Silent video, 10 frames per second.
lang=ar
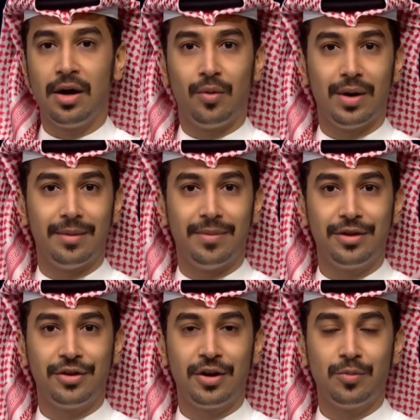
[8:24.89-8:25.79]

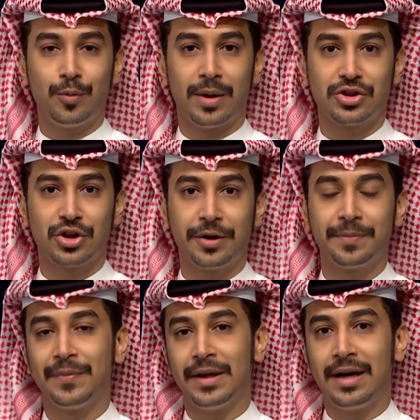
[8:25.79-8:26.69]
والبث المباشر
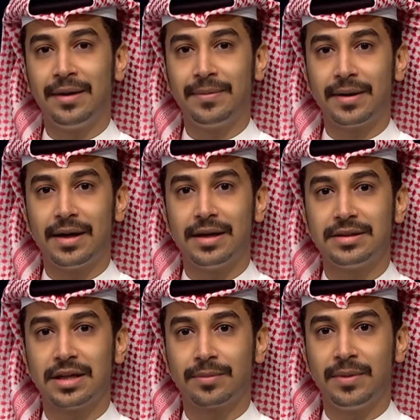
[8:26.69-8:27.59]
عبر
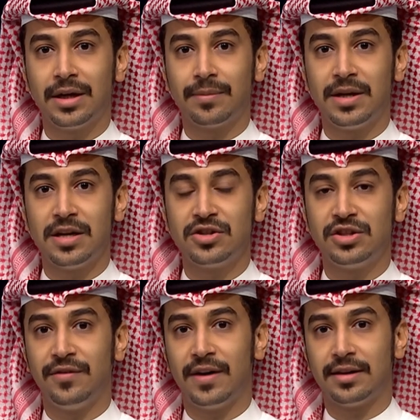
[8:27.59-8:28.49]
تطبيق بي اتش
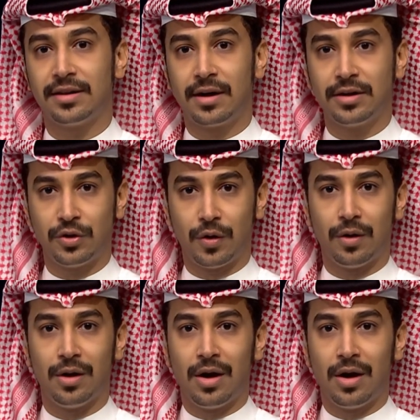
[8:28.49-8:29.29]
تي في اند راديو